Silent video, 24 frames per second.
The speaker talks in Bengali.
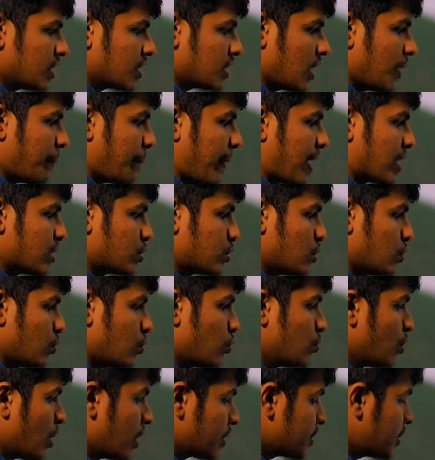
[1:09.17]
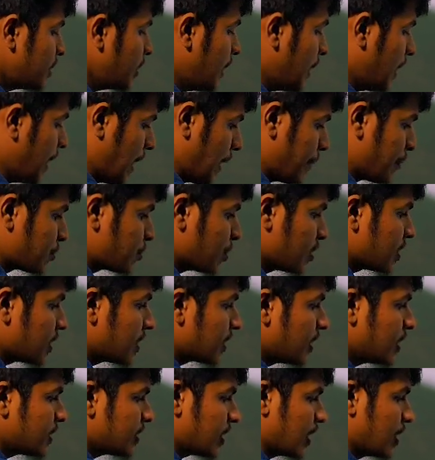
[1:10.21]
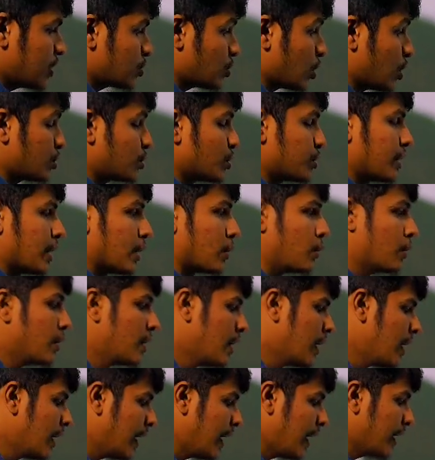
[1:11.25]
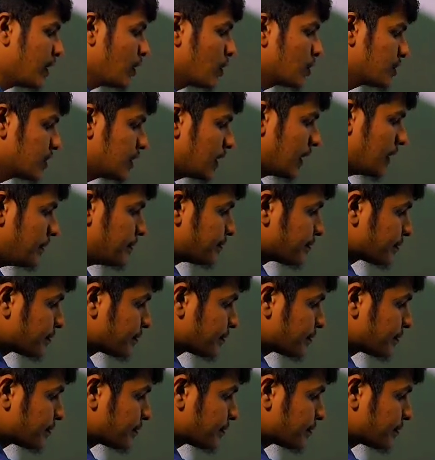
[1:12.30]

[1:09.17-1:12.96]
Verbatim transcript: সালে পাঁচশো উনআশি এবং দু সালে ছয়শো তেরো এটা হচ্ছে